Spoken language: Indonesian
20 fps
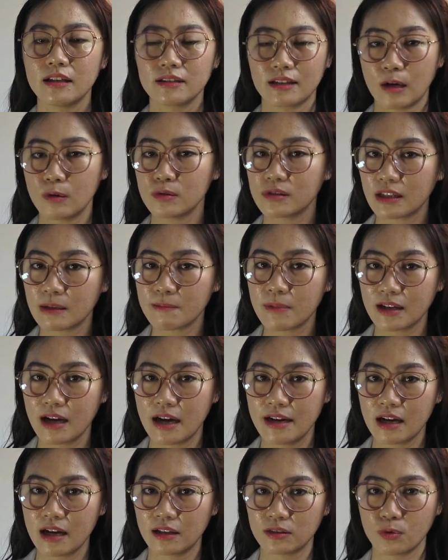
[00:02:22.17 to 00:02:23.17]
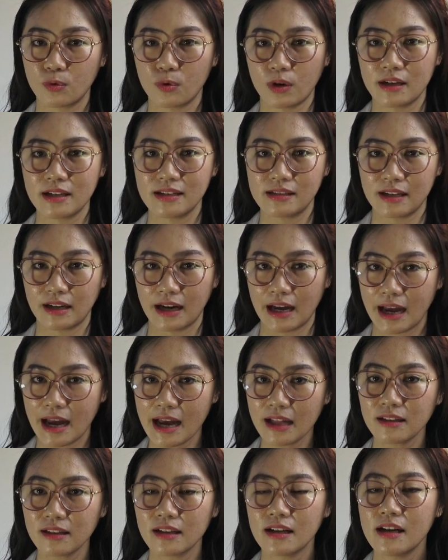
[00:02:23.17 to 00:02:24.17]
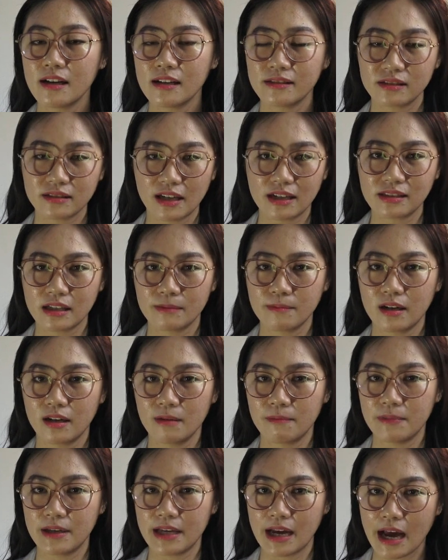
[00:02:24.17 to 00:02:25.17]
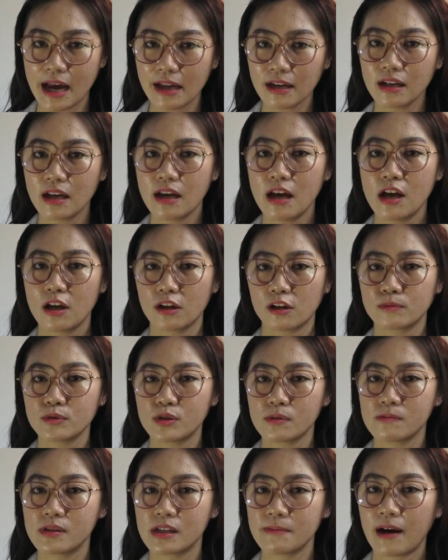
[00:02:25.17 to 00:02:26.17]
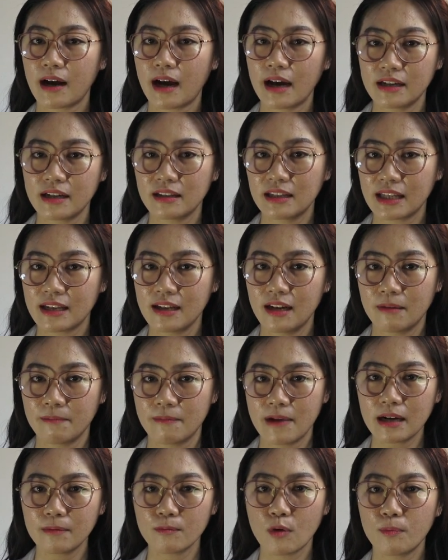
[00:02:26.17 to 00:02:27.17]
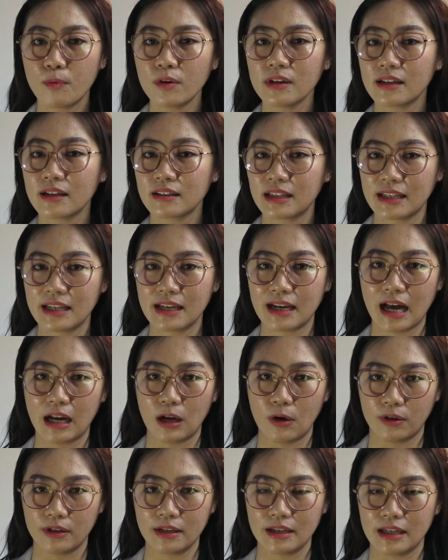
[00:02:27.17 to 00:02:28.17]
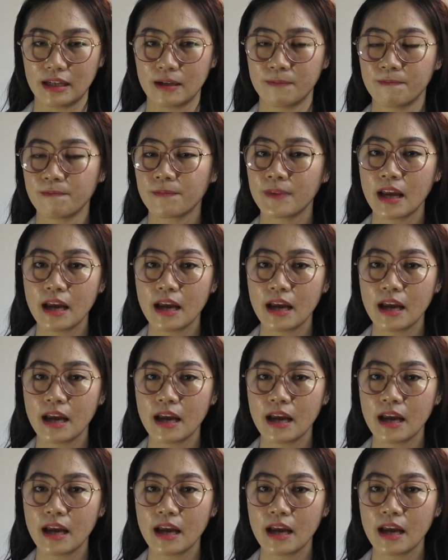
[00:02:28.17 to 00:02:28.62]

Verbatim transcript: terlalu sering bergadang atau kurang istirahat, stres yang berlebihan, konsumsi makanan yang tinggi lemak maupun yang tinggi kalori.